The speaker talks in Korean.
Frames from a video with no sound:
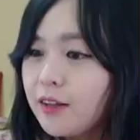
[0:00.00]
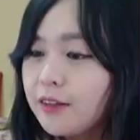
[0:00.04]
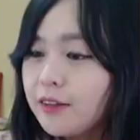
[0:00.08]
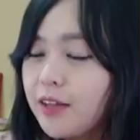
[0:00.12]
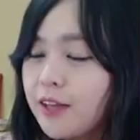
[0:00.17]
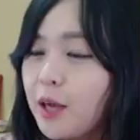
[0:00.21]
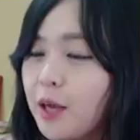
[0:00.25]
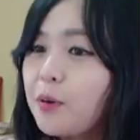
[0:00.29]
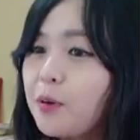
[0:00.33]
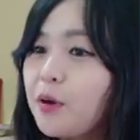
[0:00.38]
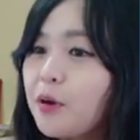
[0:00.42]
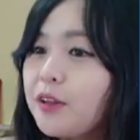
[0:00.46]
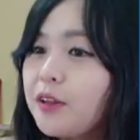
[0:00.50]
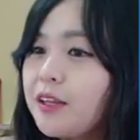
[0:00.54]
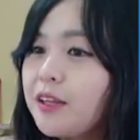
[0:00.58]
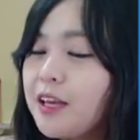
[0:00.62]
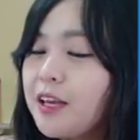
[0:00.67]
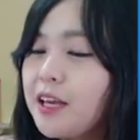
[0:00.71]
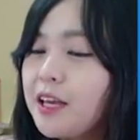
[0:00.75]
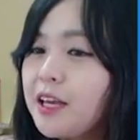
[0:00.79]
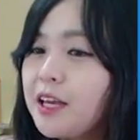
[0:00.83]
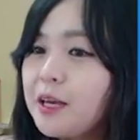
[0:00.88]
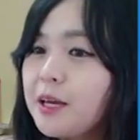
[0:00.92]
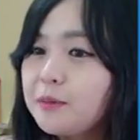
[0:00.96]

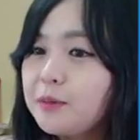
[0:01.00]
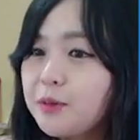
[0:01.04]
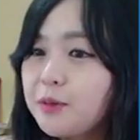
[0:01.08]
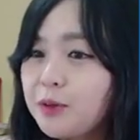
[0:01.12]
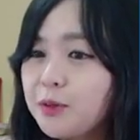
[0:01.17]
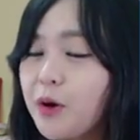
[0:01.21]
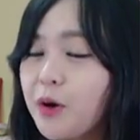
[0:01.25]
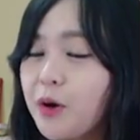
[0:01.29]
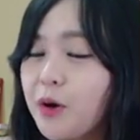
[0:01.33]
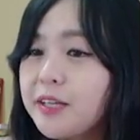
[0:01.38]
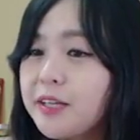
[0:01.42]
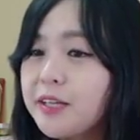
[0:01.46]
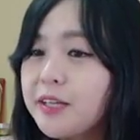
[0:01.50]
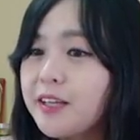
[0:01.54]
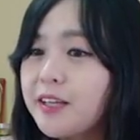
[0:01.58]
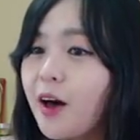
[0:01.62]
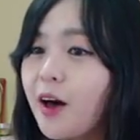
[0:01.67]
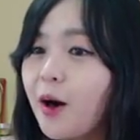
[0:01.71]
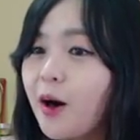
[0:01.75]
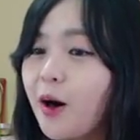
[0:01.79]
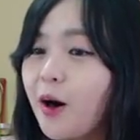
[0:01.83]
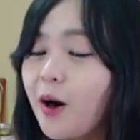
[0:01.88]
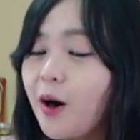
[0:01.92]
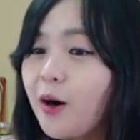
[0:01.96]
대표님
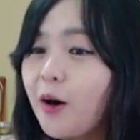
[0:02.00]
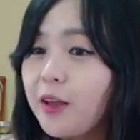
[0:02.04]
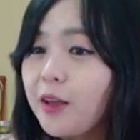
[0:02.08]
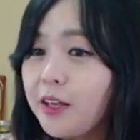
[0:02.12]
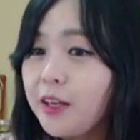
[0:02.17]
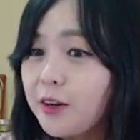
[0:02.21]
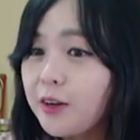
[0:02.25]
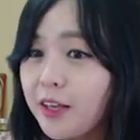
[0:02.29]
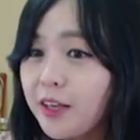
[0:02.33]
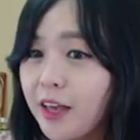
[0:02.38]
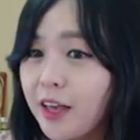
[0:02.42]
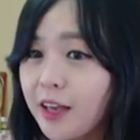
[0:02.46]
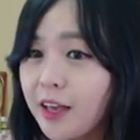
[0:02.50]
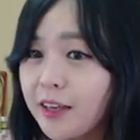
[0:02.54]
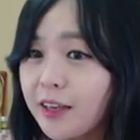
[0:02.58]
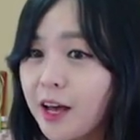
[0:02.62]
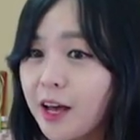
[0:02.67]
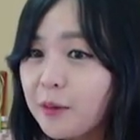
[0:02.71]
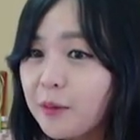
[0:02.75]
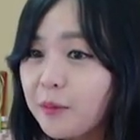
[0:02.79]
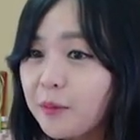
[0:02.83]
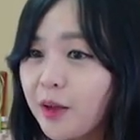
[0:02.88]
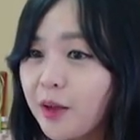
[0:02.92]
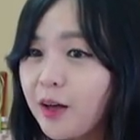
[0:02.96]
수고했어요 이렇게
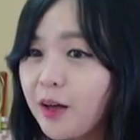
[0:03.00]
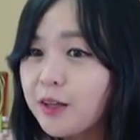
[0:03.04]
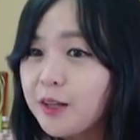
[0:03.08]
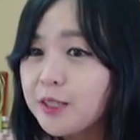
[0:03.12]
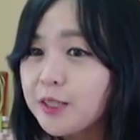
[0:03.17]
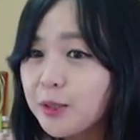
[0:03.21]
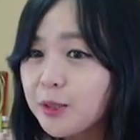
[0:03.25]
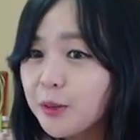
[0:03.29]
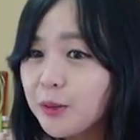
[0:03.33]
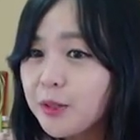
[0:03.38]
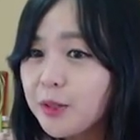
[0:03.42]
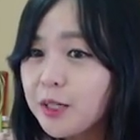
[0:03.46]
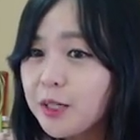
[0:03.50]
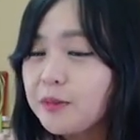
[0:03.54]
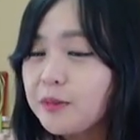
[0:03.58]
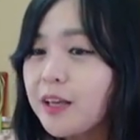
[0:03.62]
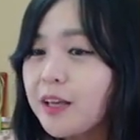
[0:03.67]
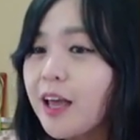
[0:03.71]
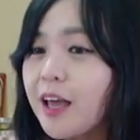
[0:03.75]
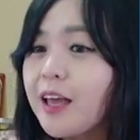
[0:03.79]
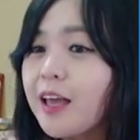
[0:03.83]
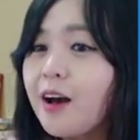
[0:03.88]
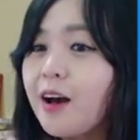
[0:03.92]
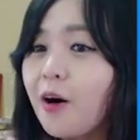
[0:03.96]
얘기하면 조금
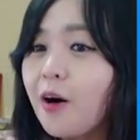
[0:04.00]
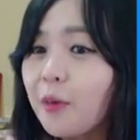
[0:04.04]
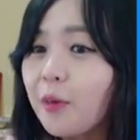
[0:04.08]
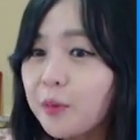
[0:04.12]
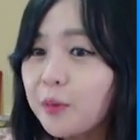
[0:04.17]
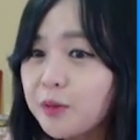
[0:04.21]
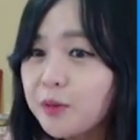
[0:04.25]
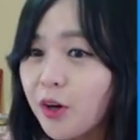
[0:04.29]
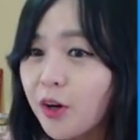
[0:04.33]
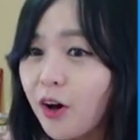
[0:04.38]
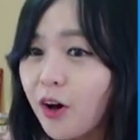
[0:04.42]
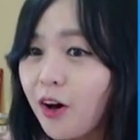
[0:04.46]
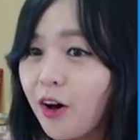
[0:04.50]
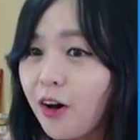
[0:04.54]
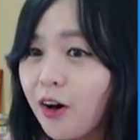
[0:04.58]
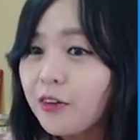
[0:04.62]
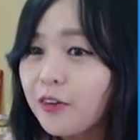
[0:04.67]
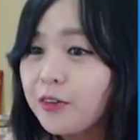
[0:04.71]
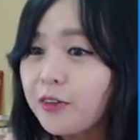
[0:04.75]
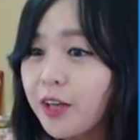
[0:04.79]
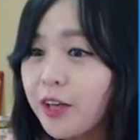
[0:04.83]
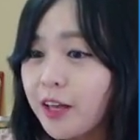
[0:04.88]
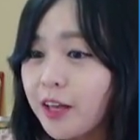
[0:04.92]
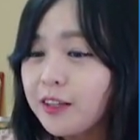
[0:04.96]
예의가 없죠
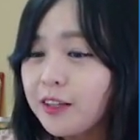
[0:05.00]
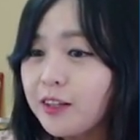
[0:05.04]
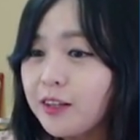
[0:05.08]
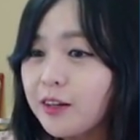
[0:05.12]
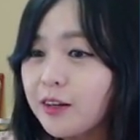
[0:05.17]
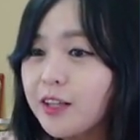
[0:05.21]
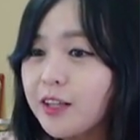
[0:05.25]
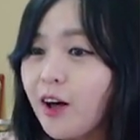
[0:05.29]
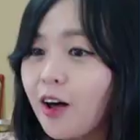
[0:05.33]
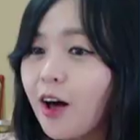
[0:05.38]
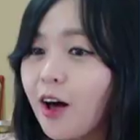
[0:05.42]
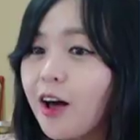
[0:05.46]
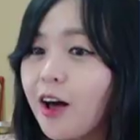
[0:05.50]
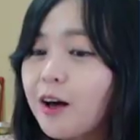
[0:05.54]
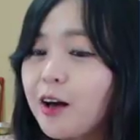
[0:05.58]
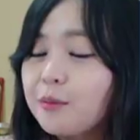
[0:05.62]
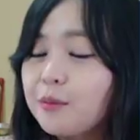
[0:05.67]
예를 들어서